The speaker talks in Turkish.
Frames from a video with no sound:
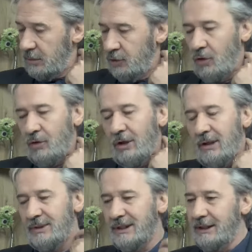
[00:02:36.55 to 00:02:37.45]
Çok
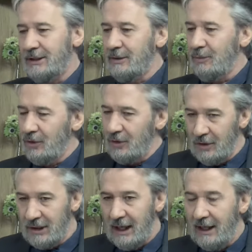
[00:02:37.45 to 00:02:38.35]
öyle bir şey canım.
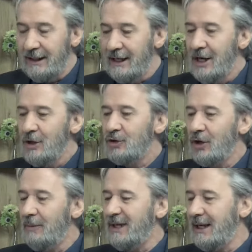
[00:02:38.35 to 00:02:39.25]
Öyle hani
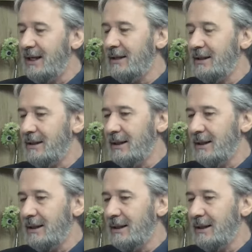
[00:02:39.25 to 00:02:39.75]
şöyle bir kere